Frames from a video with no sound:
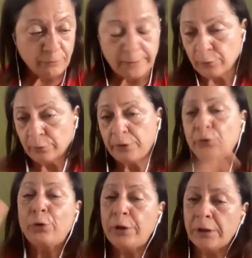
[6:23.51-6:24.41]
e hanno
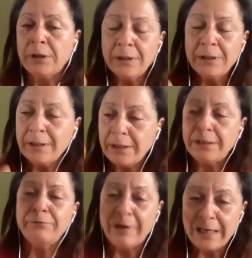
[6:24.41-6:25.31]
detto chi
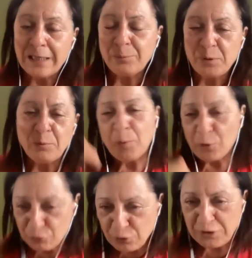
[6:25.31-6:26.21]
chi va al primo
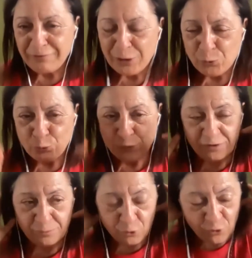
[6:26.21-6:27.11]
posto e chi va
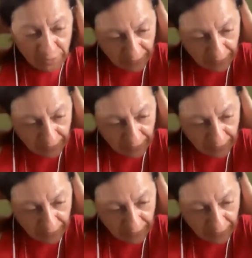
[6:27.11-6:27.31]
all'ultimo.